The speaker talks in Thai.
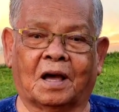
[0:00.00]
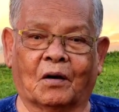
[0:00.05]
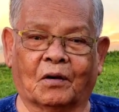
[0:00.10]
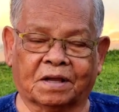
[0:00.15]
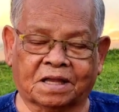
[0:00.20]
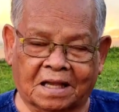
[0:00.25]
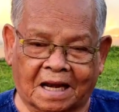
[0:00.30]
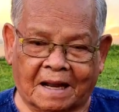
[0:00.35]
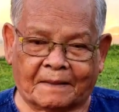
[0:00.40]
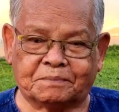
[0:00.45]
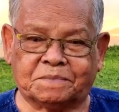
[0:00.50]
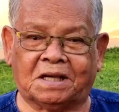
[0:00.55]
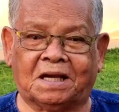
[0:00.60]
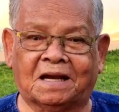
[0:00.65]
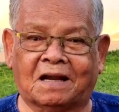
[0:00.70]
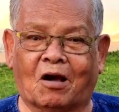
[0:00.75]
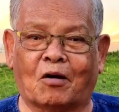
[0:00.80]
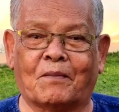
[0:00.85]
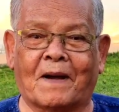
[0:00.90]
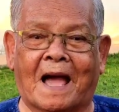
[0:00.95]
เขาก็จะนับถื
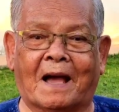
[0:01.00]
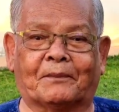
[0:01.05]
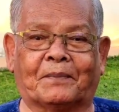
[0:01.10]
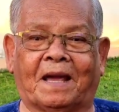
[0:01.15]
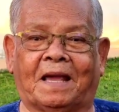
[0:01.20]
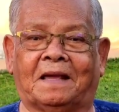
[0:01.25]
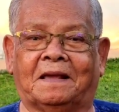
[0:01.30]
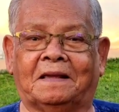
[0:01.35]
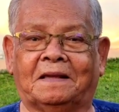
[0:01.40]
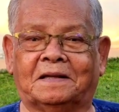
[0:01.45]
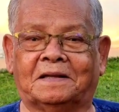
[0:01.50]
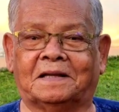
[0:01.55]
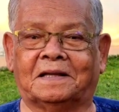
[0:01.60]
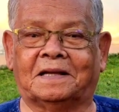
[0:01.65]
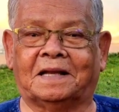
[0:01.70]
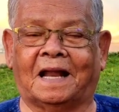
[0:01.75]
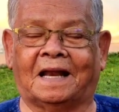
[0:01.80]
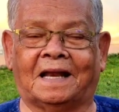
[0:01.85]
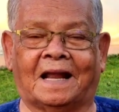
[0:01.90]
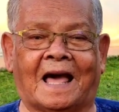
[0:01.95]
อเรามากไป
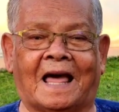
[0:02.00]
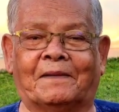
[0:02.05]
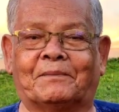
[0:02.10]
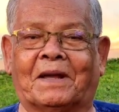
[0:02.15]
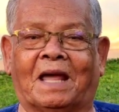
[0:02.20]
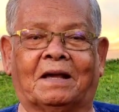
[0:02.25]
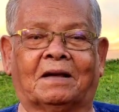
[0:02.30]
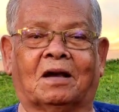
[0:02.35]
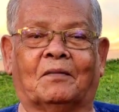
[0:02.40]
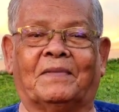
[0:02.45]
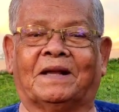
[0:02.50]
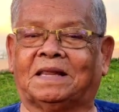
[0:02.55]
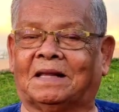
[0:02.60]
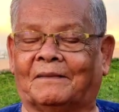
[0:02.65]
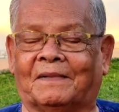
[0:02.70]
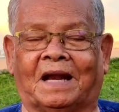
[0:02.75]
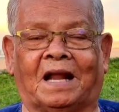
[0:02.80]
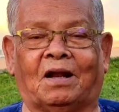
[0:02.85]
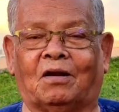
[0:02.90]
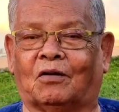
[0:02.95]
นานๆไปก็ไม่
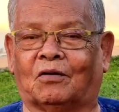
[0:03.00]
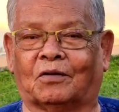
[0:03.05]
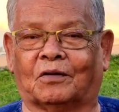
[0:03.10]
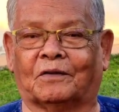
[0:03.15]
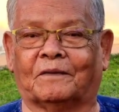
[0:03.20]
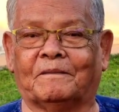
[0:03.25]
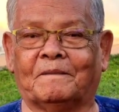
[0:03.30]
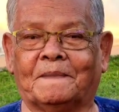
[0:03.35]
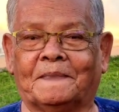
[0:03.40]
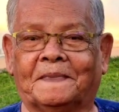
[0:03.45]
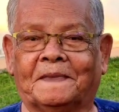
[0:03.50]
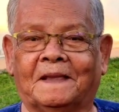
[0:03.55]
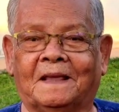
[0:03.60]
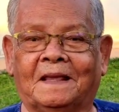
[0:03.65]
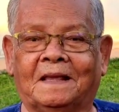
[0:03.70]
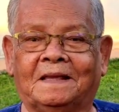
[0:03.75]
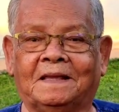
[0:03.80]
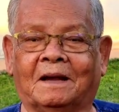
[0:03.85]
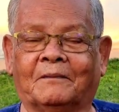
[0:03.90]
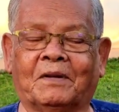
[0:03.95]
ทำอะไรหรอก
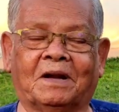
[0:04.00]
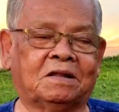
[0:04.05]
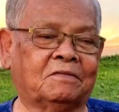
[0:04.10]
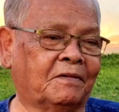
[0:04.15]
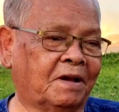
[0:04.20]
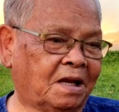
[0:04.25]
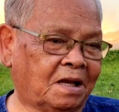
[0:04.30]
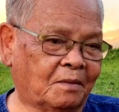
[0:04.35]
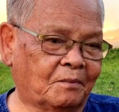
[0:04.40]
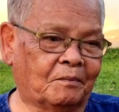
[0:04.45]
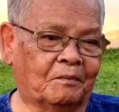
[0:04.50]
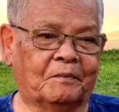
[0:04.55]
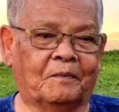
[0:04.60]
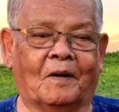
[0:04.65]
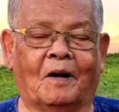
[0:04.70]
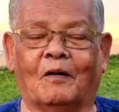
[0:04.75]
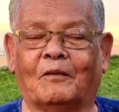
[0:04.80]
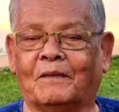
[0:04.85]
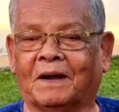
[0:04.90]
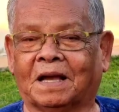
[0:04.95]
ยังพระสเวทเนี่ย
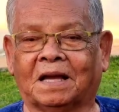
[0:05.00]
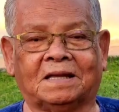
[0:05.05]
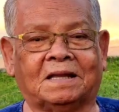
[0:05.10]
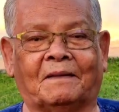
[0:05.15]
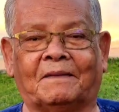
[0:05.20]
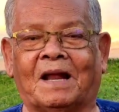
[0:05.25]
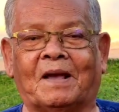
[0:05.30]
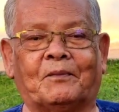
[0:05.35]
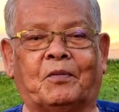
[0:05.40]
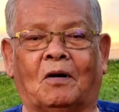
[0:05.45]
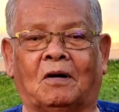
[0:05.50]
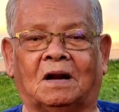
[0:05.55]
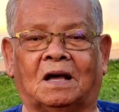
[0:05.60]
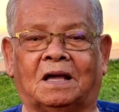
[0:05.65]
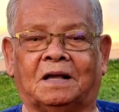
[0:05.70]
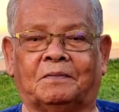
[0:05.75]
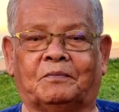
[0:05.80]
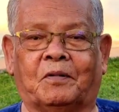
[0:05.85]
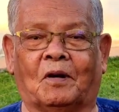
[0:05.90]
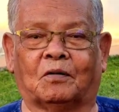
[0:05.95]
พ่อไม่เคยทำอะไรพ่อเล
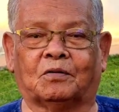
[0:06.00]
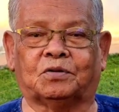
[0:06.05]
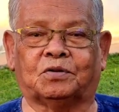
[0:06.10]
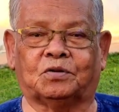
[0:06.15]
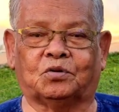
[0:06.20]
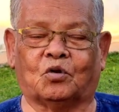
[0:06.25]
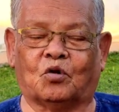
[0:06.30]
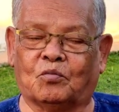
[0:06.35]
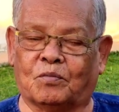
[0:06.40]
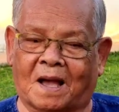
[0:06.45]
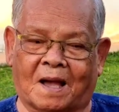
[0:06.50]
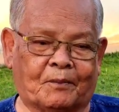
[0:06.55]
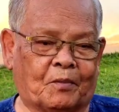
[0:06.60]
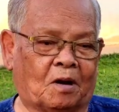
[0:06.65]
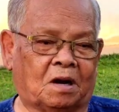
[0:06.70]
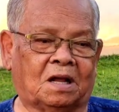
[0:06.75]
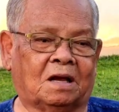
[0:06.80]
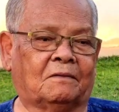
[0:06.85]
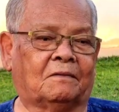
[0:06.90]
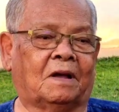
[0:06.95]
ยพออยู่มาพ
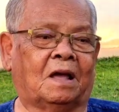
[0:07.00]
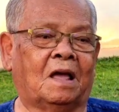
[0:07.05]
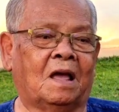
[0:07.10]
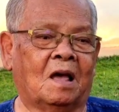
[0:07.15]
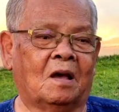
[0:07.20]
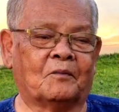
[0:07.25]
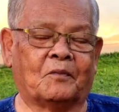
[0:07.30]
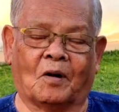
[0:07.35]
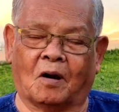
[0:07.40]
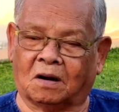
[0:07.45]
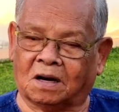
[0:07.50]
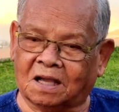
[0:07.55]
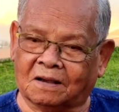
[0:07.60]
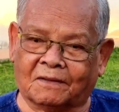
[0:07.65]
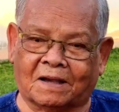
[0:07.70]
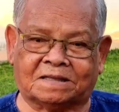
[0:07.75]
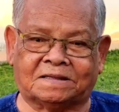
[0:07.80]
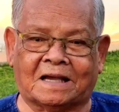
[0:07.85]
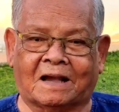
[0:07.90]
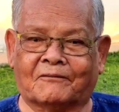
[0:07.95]
อนึกพอนึก
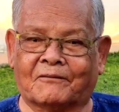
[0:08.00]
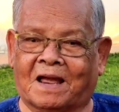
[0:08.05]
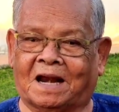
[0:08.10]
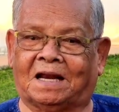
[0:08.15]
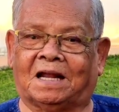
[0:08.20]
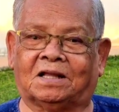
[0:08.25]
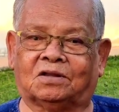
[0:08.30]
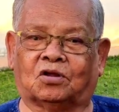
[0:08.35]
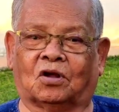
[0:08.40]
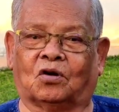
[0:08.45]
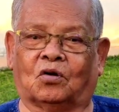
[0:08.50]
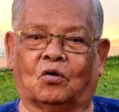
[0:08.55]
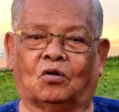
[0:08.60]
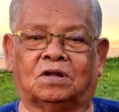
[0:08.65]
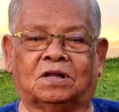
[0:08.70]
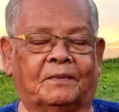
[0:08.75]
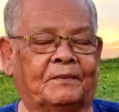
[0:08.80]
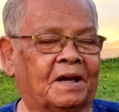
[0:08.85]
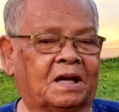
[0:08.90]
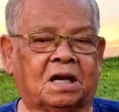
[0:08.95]
ว่าสักวันหนึ่งต้องโด
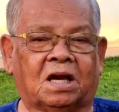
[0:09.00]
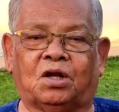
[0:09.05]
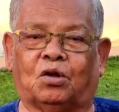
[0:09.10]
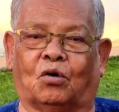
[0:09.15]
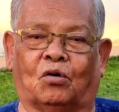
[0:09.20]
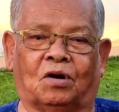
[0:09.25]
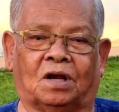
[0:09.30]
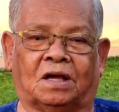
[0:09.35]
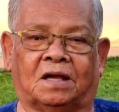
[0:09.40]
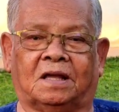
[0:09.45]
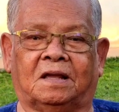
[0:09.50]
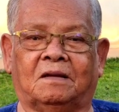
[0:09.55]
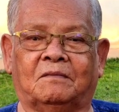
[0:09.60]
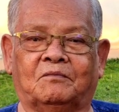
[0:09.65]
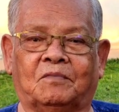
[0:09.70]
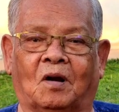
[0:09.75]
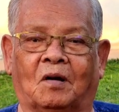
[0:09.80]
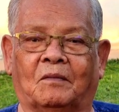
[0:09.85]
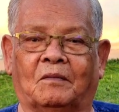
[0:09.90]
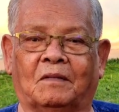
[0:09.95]
น แต่ไม่เคยโดนเลย
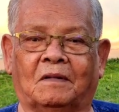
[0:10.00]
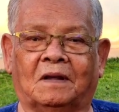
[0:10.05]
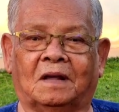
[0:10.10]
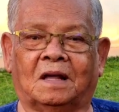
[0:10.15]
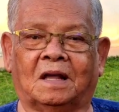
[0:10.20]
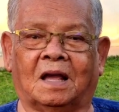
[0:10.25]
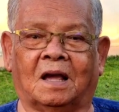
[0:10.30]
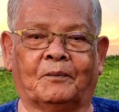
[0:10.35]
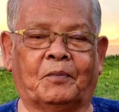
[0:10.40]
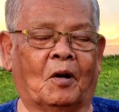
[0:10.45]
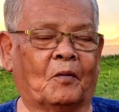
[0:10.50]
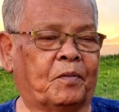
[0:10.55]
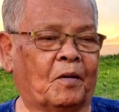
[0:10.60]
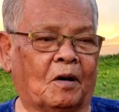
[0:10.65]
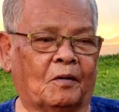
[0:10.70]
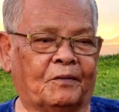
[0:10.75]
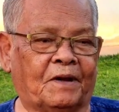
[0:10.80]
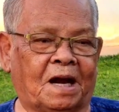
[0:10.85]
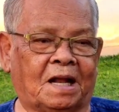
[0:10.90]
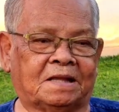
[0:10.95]
เพราะพ่อ
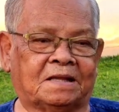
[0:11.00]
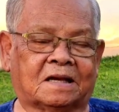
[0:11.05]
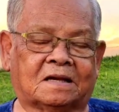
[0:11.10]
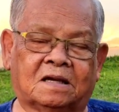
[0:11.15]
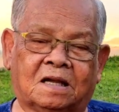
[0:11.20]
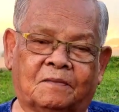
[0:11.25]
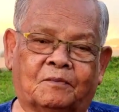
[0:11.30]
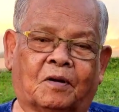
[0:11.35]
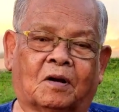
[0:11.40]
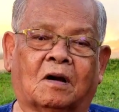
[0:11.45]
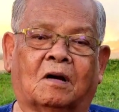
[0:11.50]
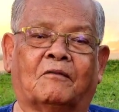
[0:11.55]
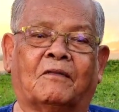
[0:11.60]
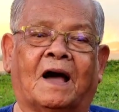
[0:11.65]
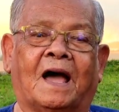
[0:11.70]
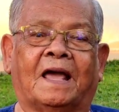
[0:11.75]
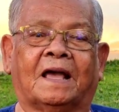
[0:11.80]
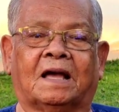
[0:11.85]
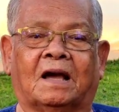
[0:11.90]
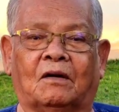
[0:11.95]
พ่อเวลาจะขึ้นพ่อก็ไห
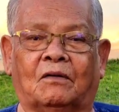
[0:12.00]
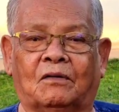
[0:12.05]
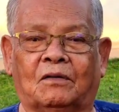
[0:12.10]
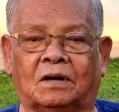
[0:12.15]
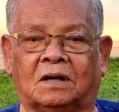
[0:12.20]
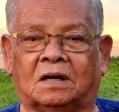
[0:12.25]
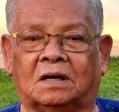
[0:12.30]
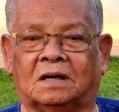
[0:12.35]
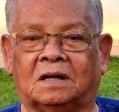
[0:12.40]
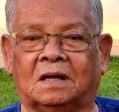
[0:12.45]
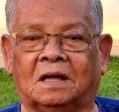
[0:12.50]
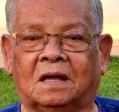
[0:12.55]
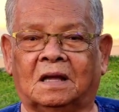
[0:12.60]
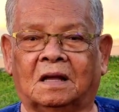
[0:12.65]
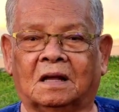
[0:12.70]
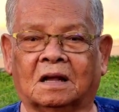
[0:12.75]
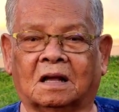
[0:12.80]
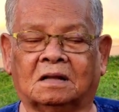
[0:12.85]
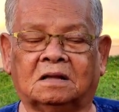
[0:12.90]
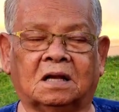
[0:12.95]
ว้เขา เออ
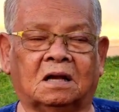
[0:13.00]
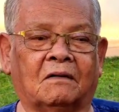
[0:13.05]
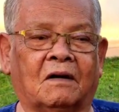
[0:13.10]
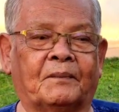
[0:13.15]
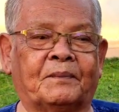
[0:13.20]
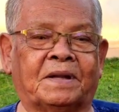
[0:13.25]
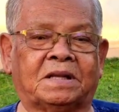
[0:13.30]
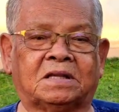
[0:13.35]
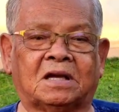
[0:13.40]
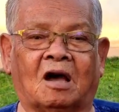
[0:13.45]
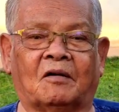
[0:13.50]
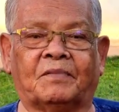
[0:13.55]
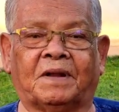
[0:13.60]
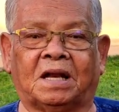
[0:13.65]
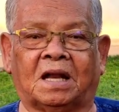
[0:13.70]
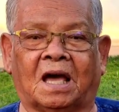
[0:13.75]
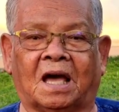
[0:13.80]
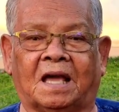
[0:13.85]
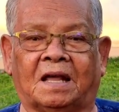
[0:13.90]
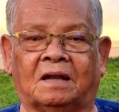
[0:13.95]
ก็ถือว่าเป็นเจ้าเป็
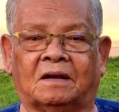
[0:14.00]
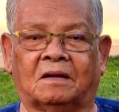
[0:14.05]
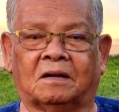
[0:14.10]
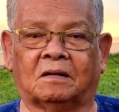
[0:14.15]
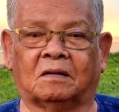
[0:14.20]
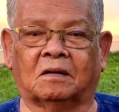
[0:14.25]
นนาย